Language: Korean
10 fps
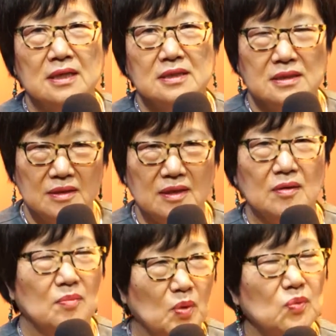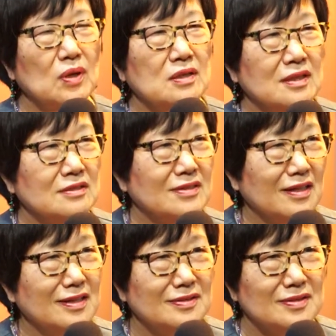이렇게 먹고 간다는
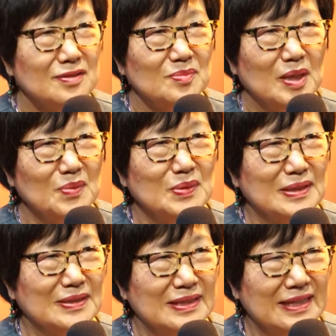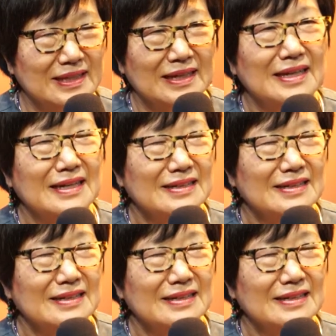생각을 좀 하고 있는데